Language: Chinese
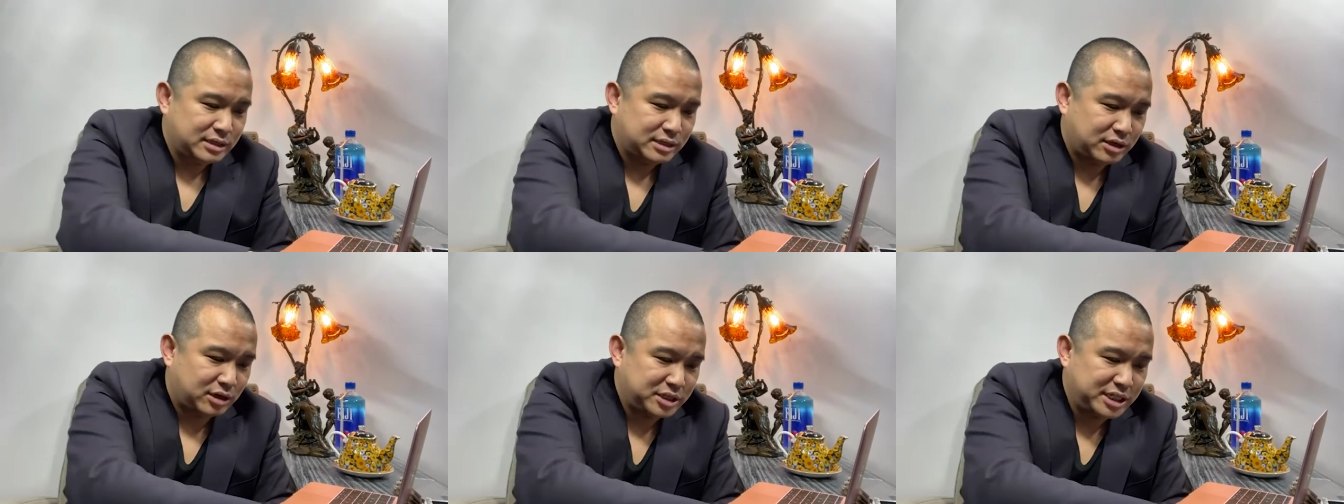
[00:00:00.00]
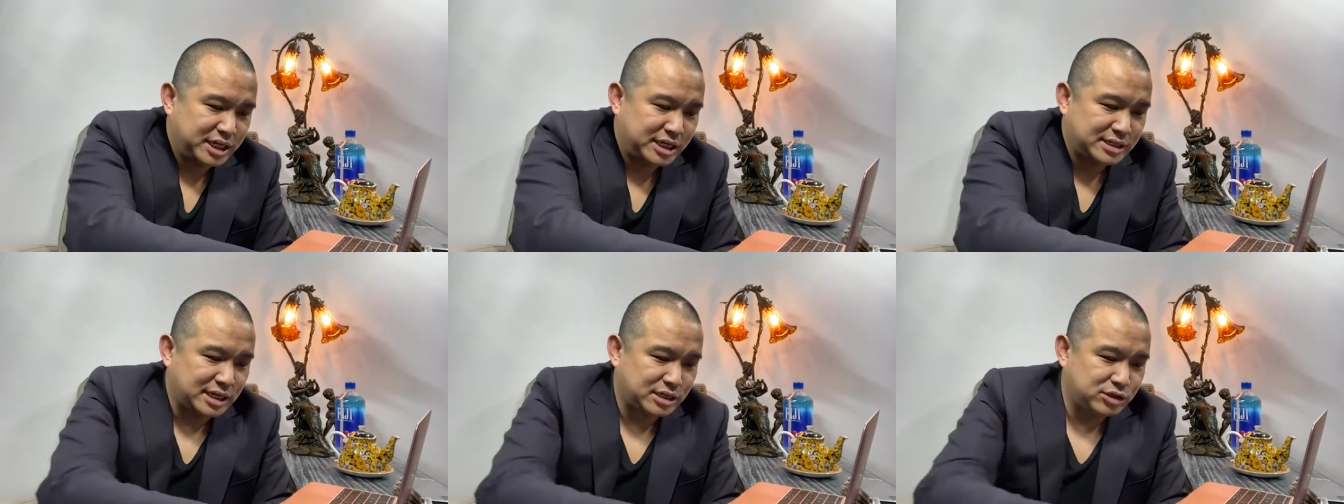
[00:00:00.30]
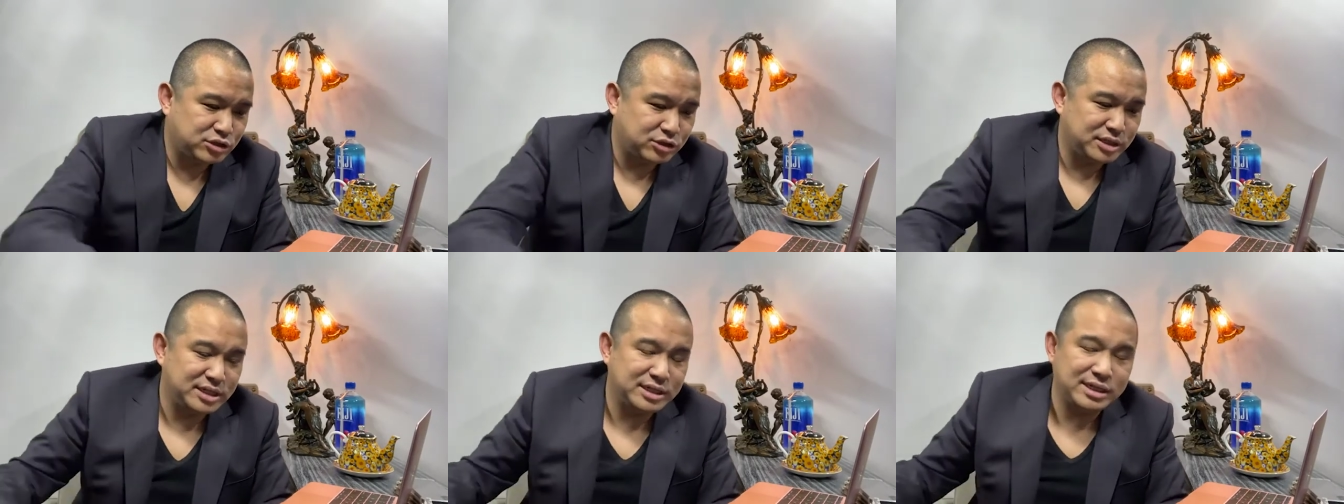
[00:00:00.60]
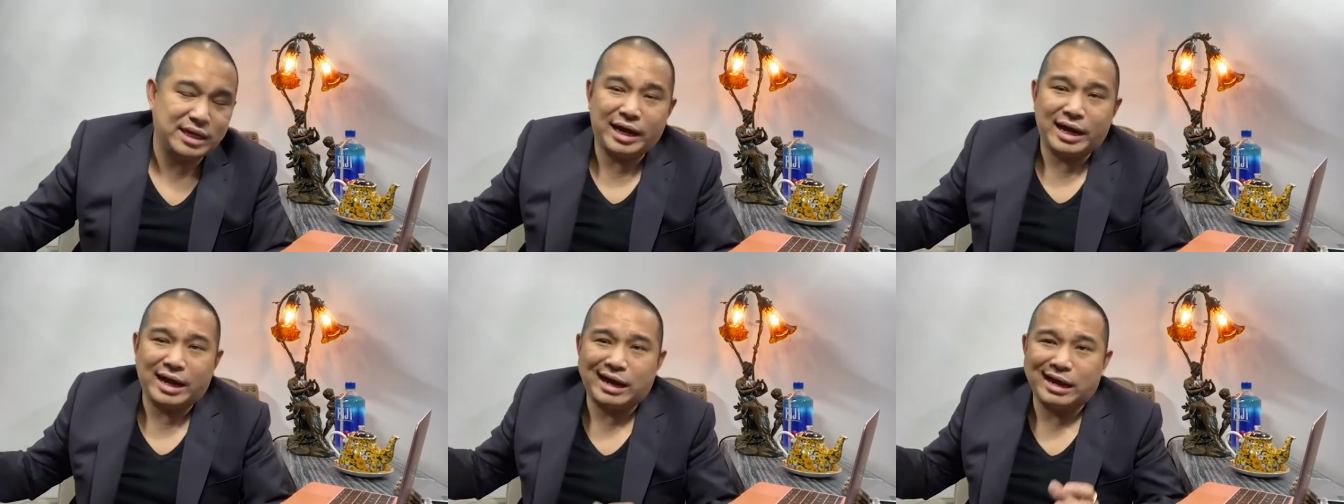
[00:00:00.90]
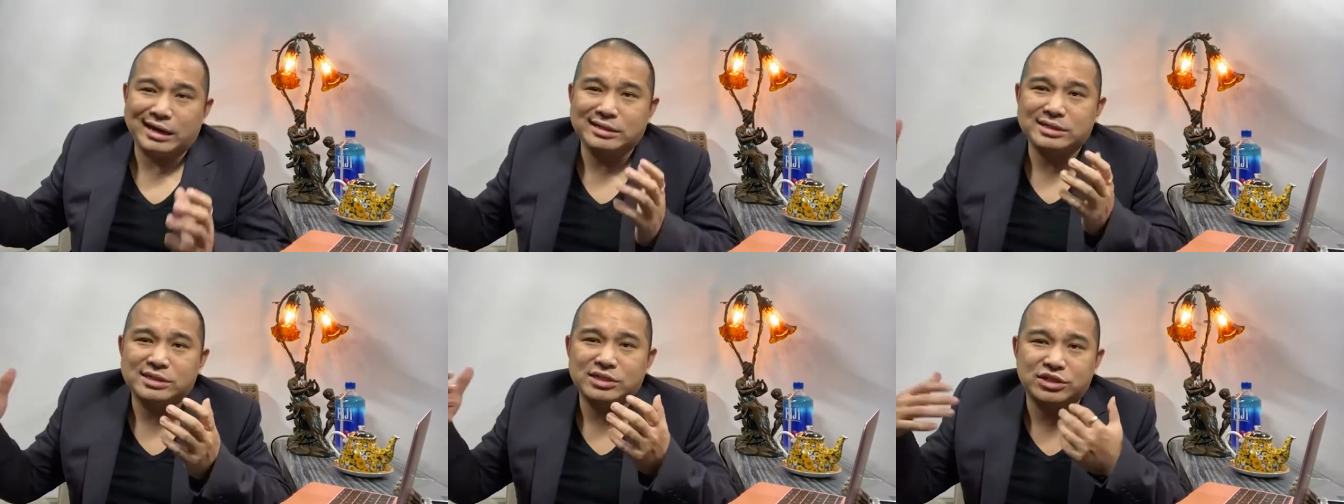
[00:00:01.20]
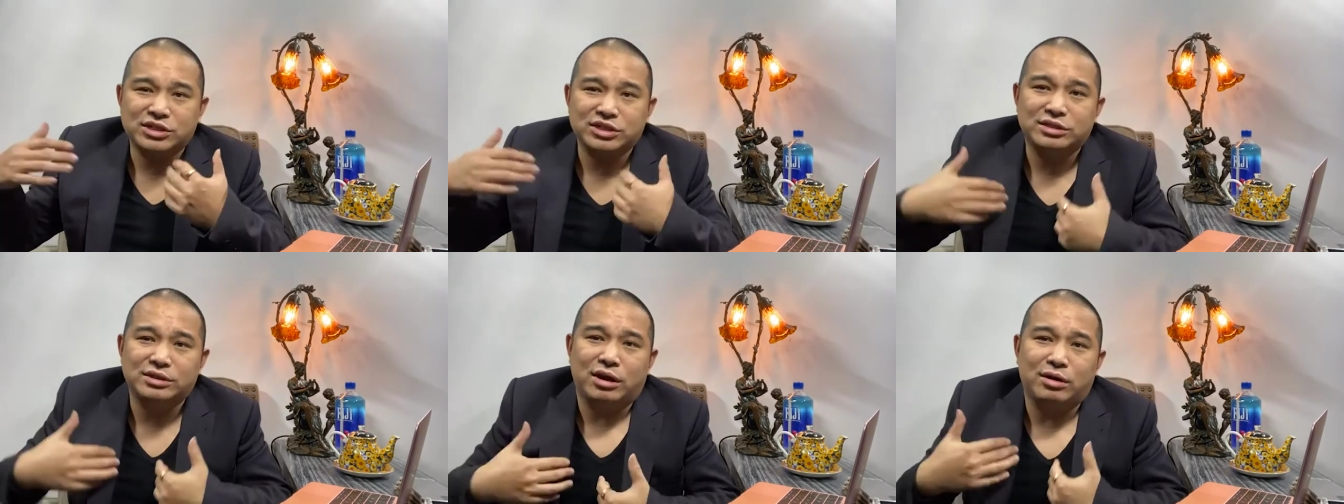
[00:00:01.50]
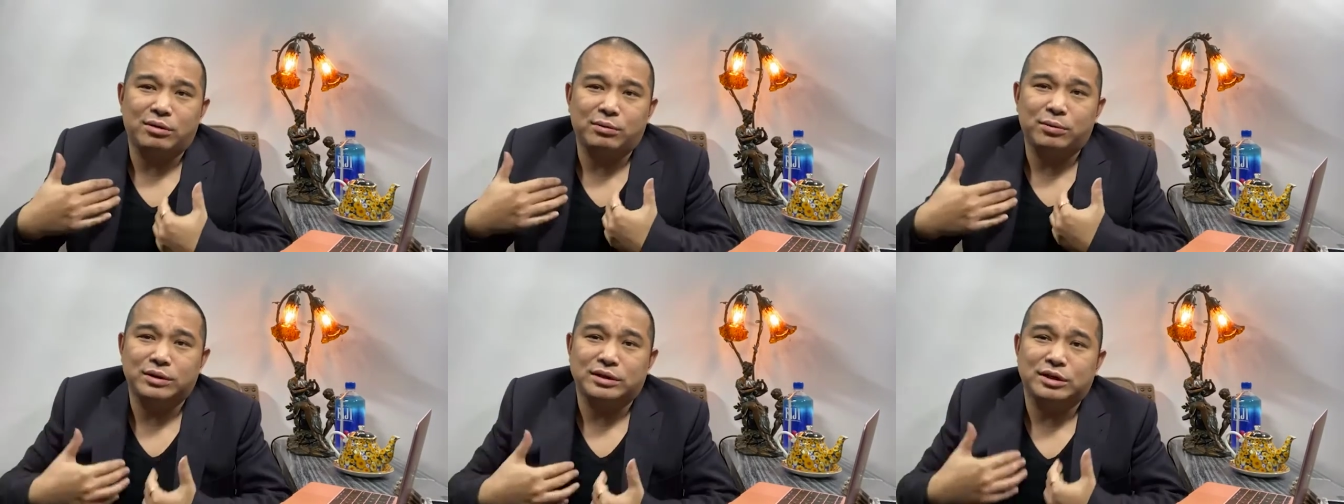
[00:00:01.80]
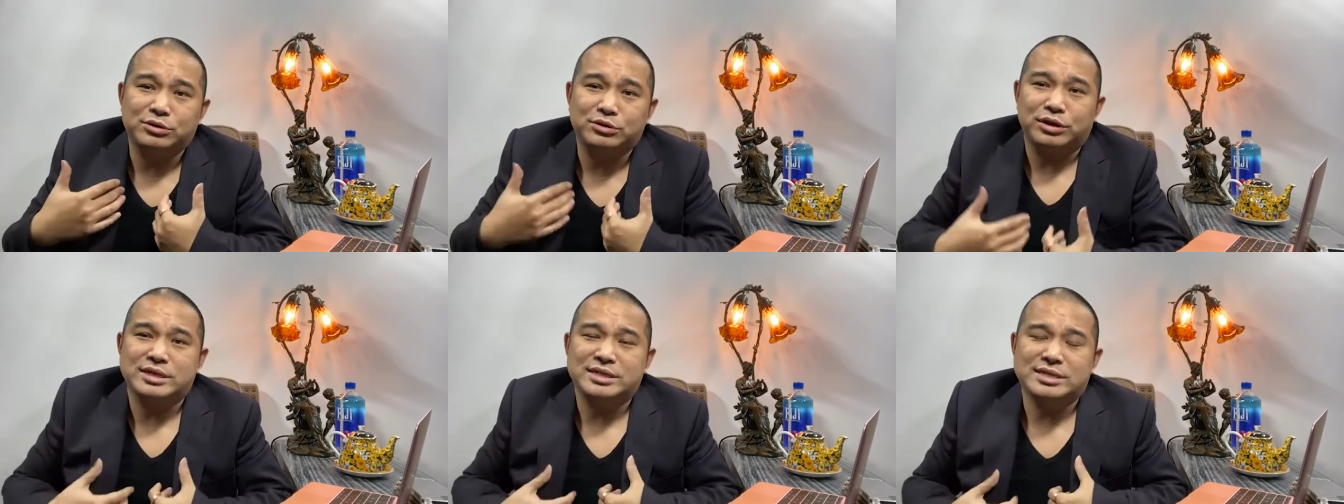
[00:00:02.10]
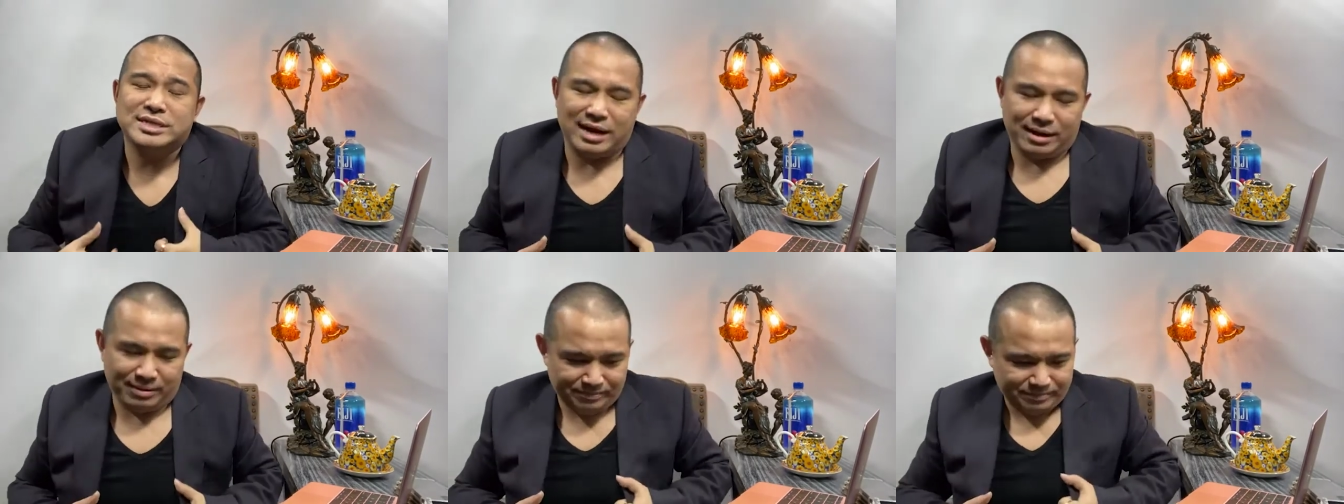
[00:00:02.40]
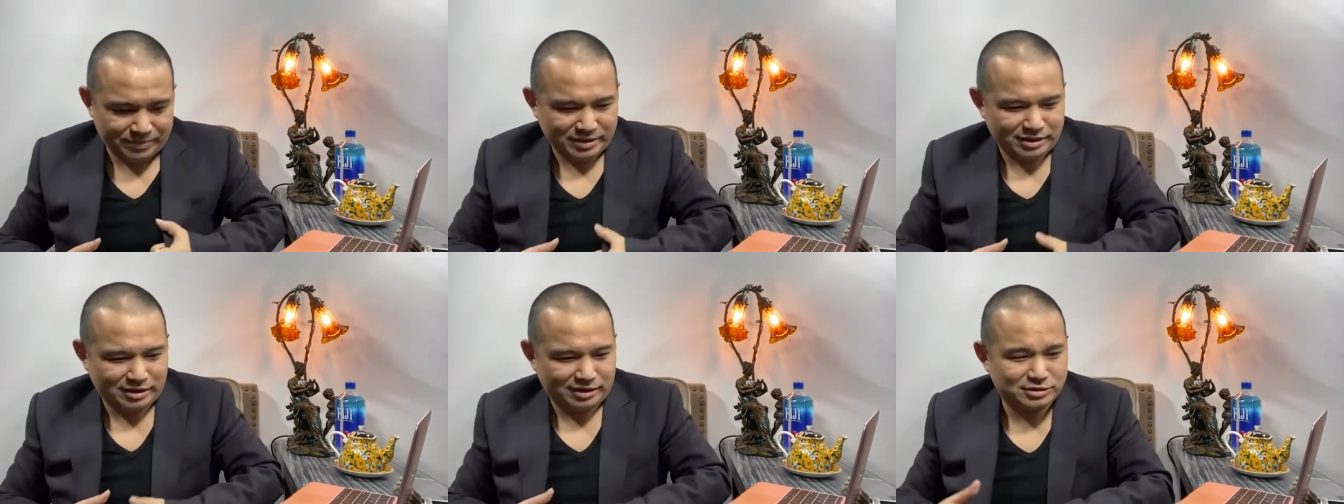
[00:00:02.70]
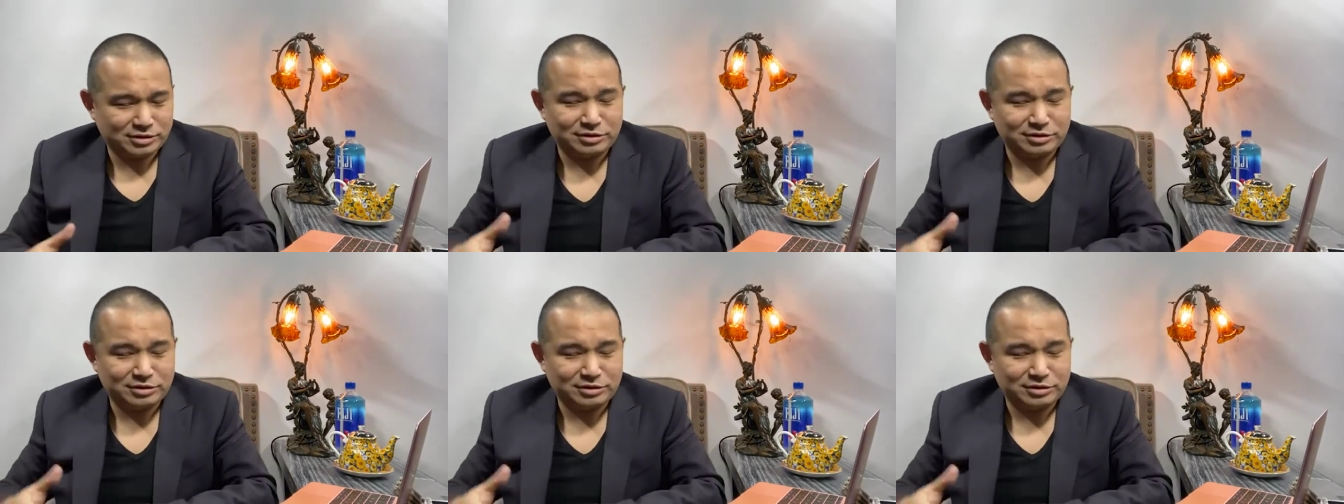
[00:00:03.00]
到现在说起来还知道我的存在啊，